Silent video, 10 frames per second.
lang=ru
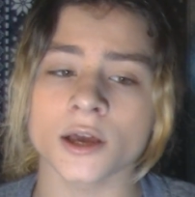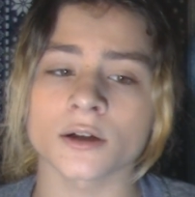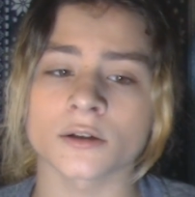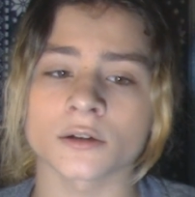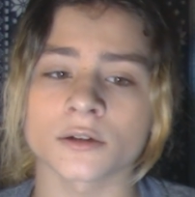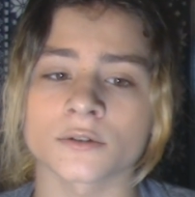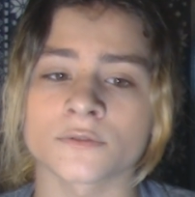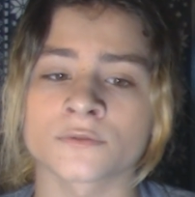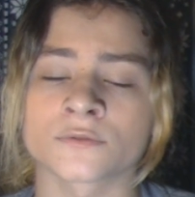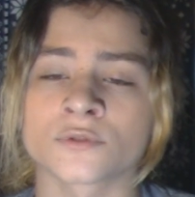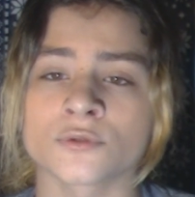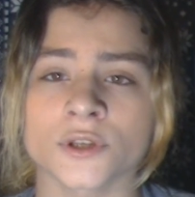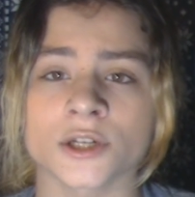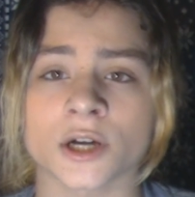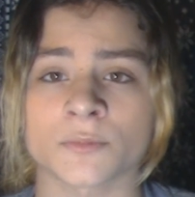э, в
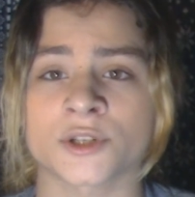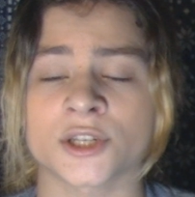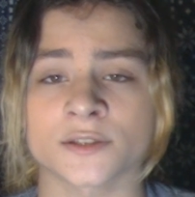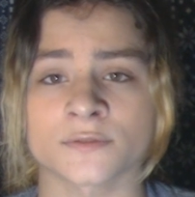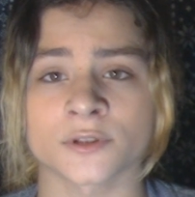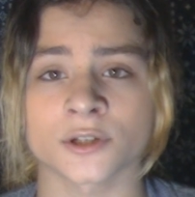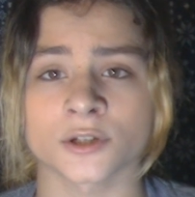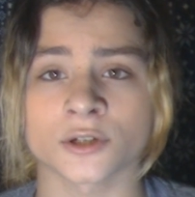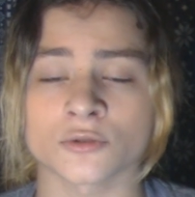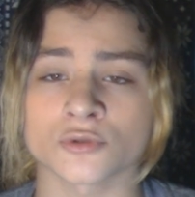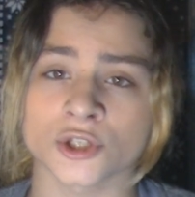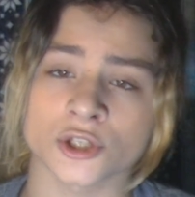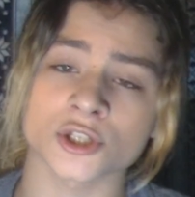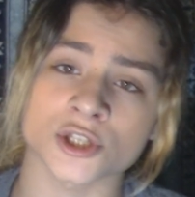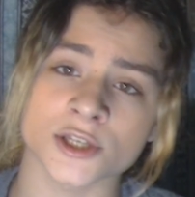других общественных
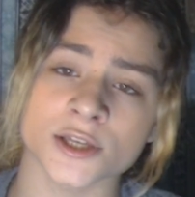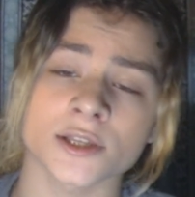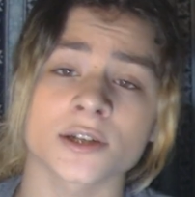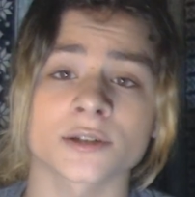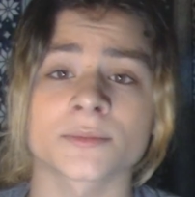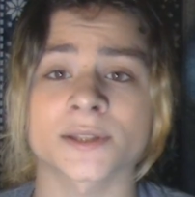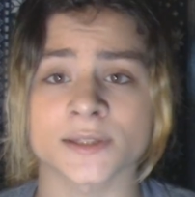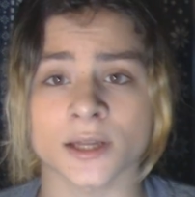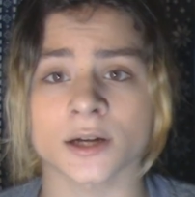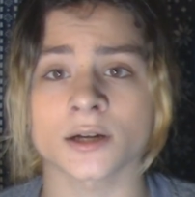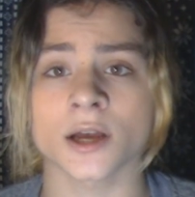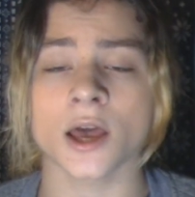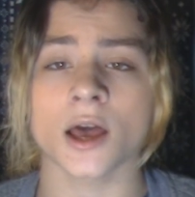учреждениях, местах